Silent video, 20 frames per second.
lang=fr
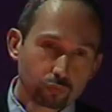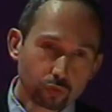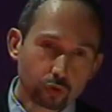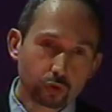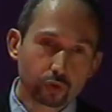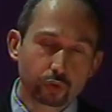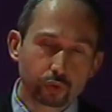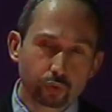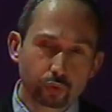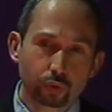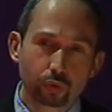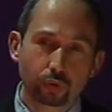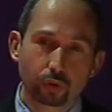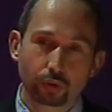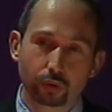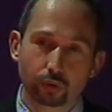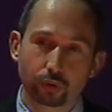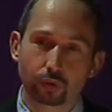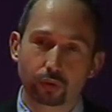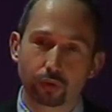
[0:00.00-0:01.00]
sur
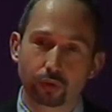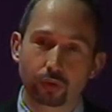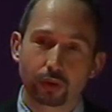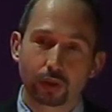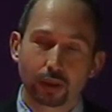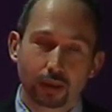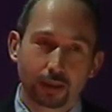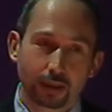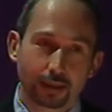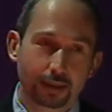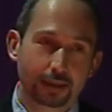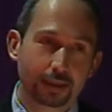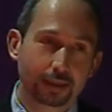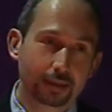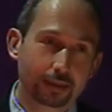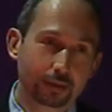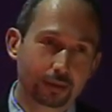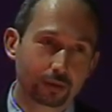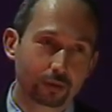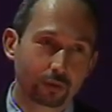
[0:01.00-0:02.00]
le,
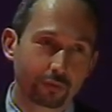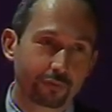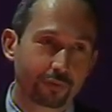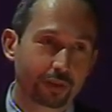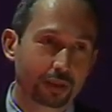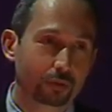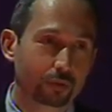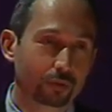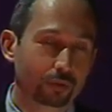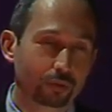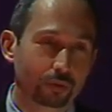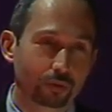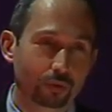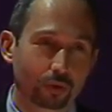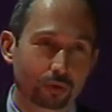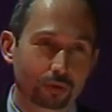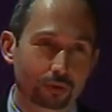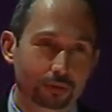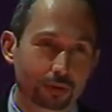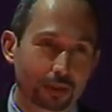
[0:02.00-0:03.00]
fait que
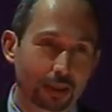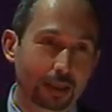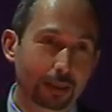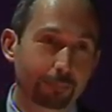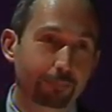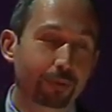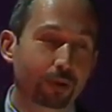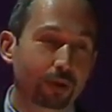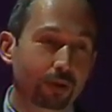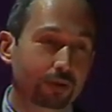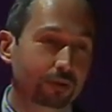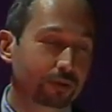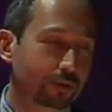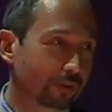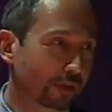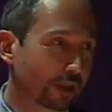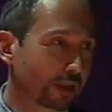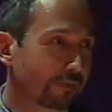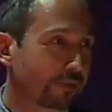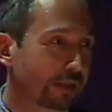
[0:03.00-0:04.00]
Apple se
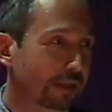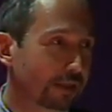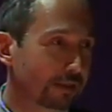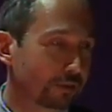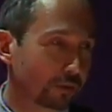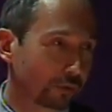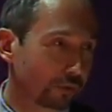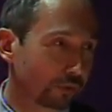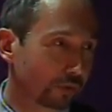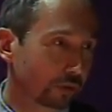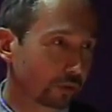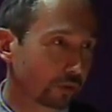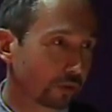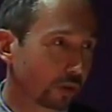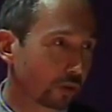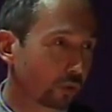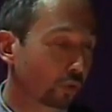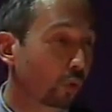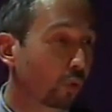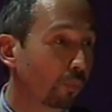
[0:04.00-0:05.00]
révèle être
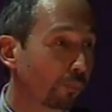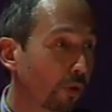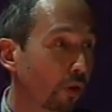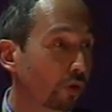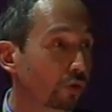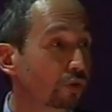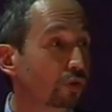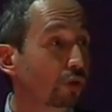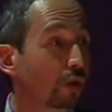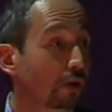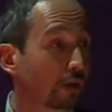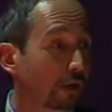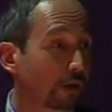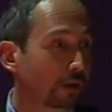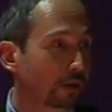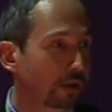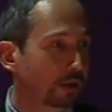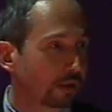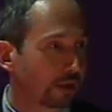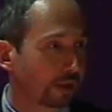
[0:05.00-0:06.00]
un groupe hors sol
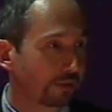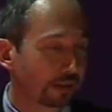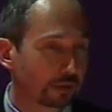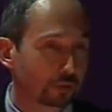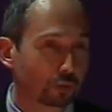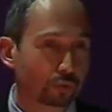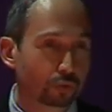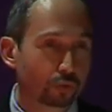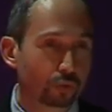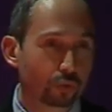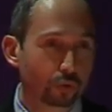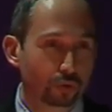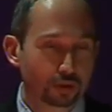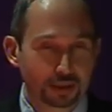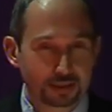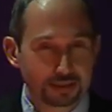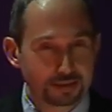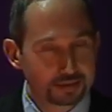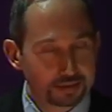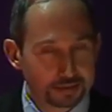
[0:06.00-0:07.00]
avec aucune
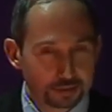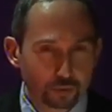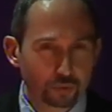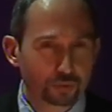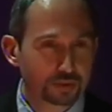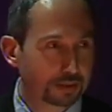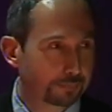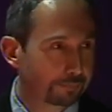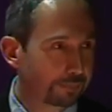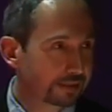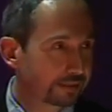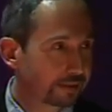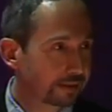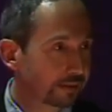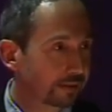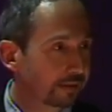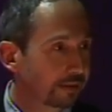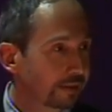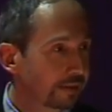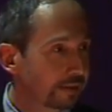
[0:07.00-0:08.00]
localisation. C'est pas
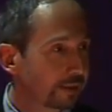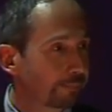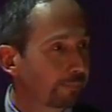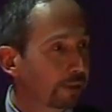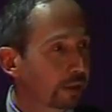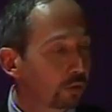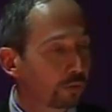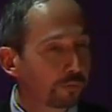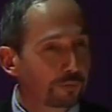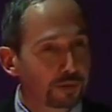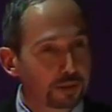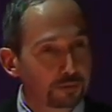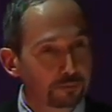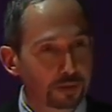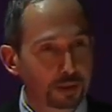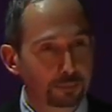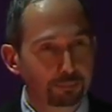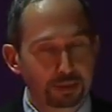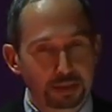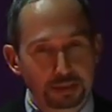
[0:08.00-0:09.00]
ça. C'est pas le fait de
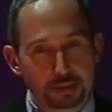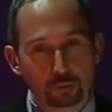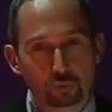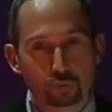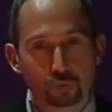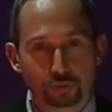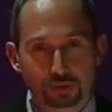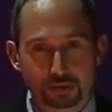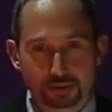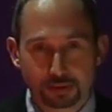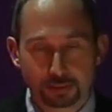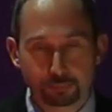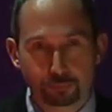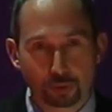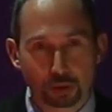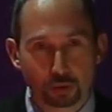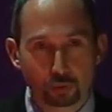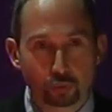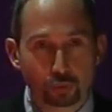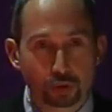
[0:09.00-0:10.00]
faire payer ou non des impôts
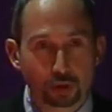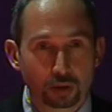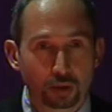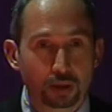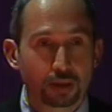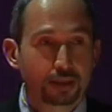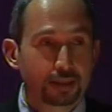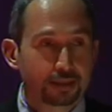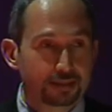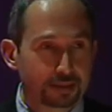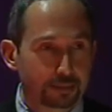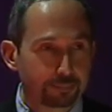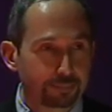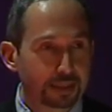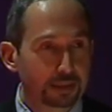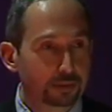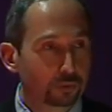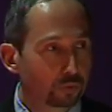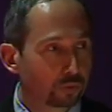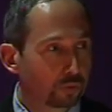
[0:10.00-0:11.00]
à Google. C'est
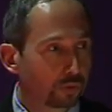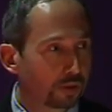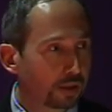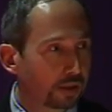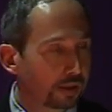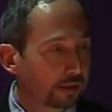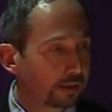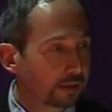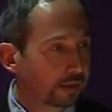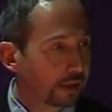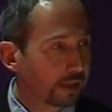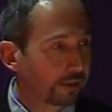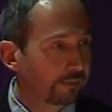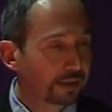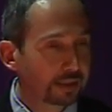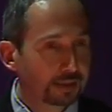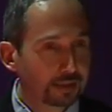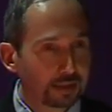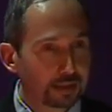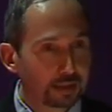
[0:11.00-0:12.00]
bien au-delà
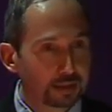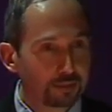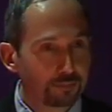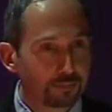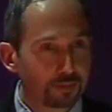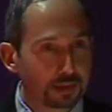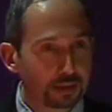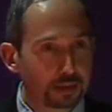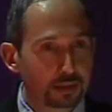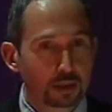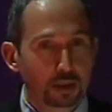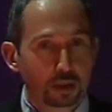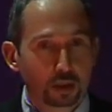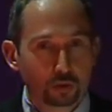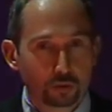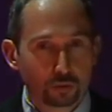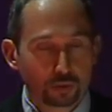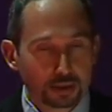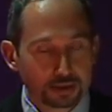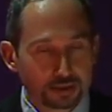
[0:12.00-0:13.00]
avec l'arrivée
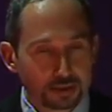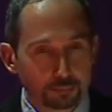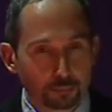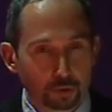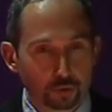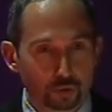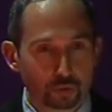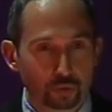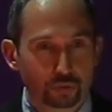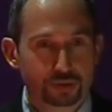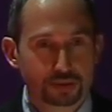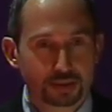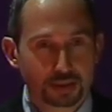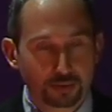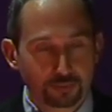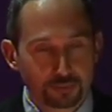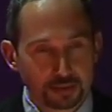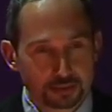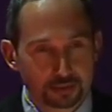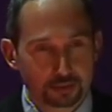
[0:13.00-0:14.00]
de la dimension
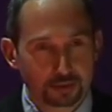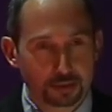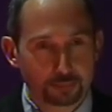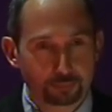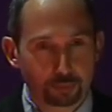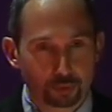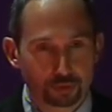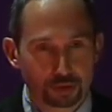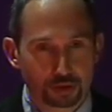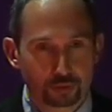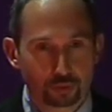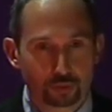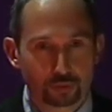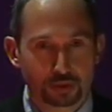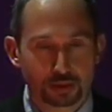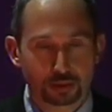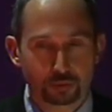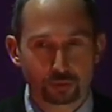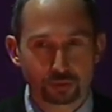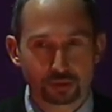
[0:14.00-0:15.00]
service dans les processus
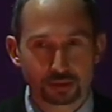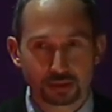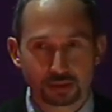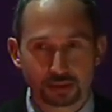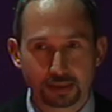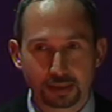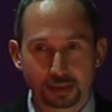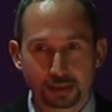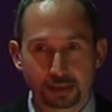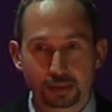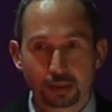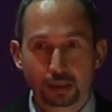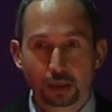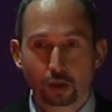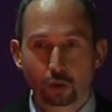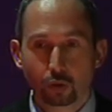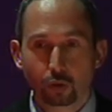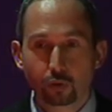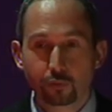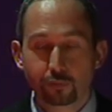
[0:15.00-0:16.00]
industriels,
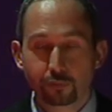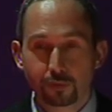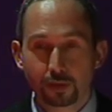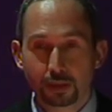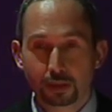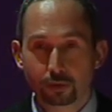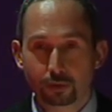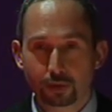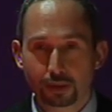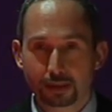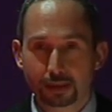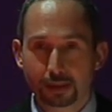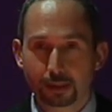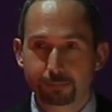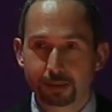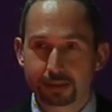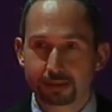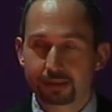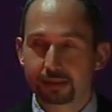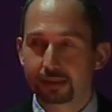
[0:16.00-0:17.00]
le fait que la
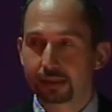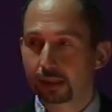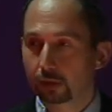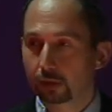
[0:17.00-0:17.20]
capacité à